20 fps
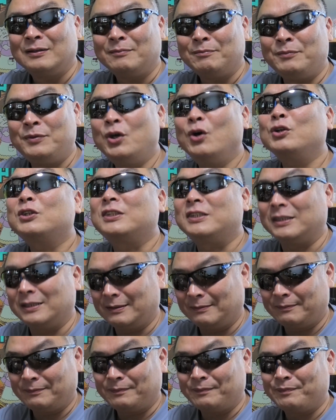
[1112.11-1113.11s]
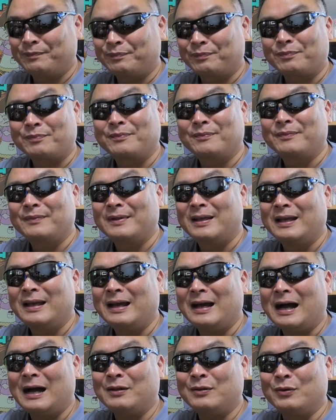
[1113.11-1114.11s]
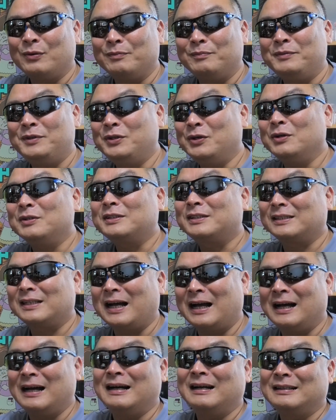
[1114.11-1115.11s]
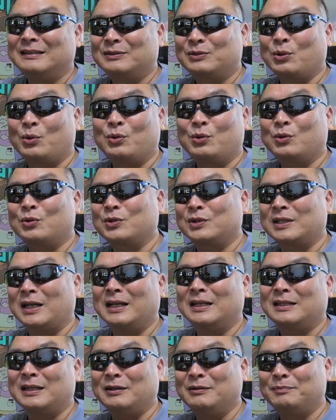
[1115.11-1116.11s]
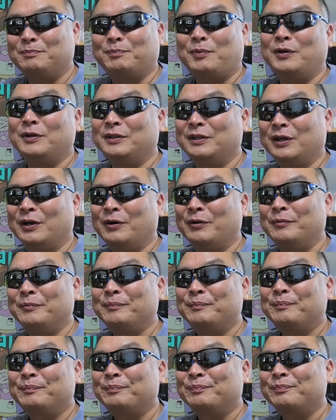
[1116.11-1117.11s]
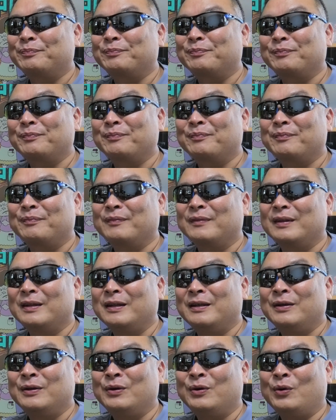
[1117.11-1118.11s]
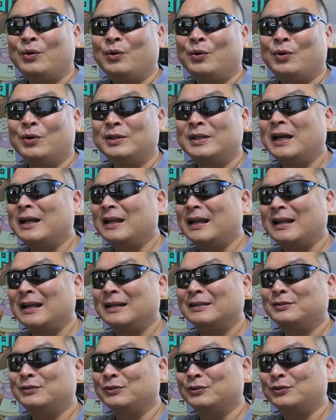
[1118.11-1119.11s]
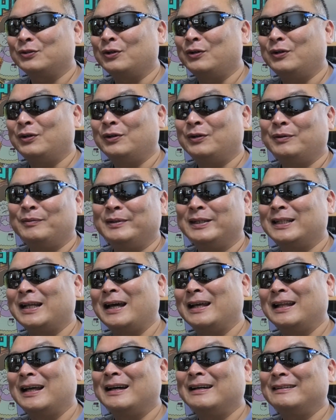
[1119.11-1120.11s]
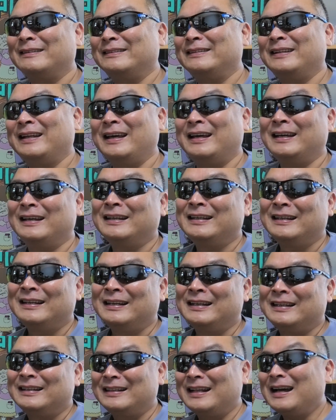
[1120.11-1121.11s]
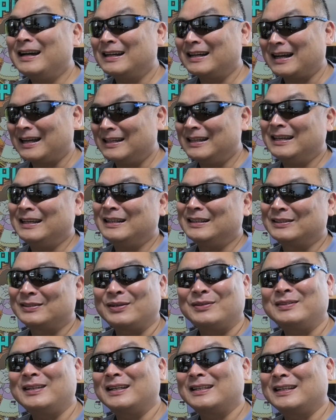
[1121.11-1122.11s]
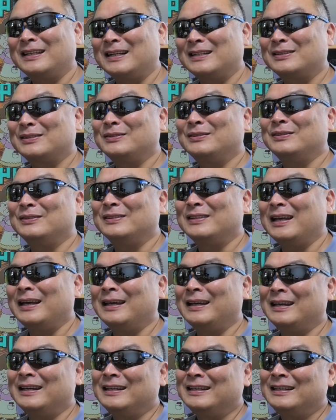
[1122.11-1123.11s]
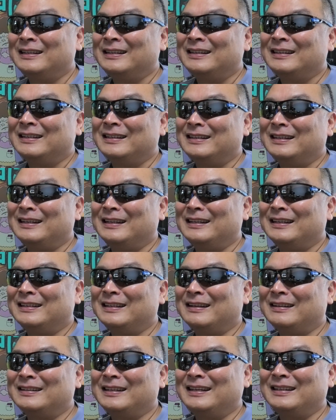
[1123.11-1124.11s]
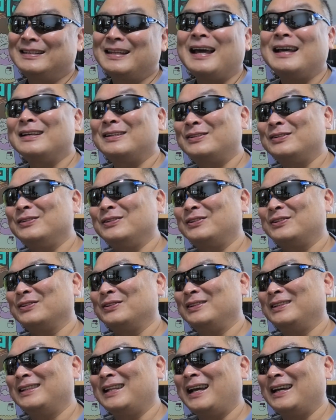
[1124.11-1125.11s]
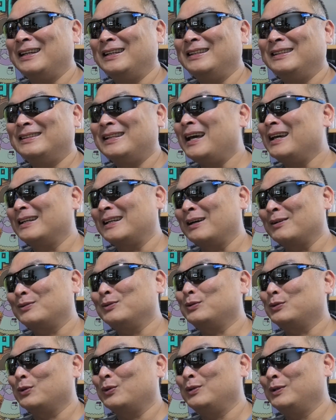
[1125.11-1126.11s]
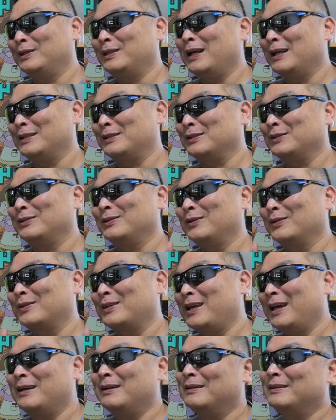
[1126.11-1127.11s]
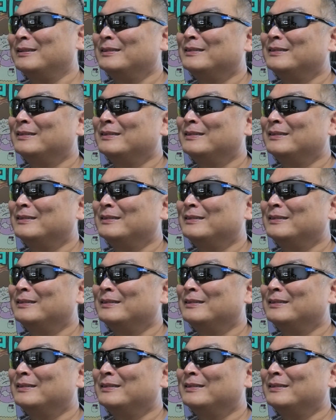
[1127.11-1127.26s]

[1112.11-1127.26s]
名字あの名字が登録されてるっぽいんだよほほにゃらら首相みたいなでなんかねそんな気がするんで、えー、なので第92代内閣総理大臣の件